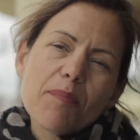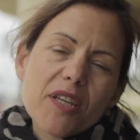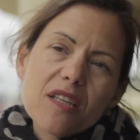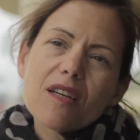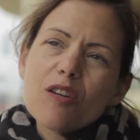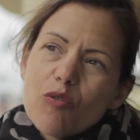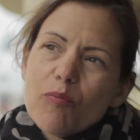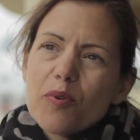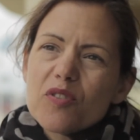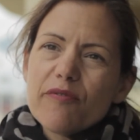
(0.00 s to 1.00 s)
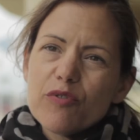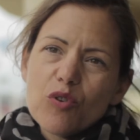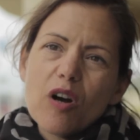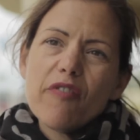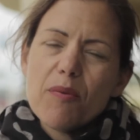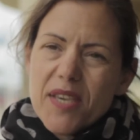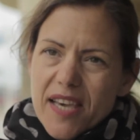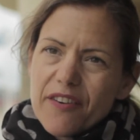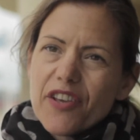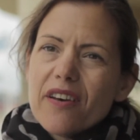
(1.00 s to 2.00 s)
prix qui récompense les photographes à
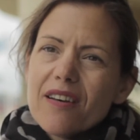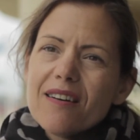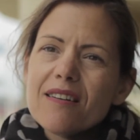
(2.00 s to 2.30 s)
mi-carrière,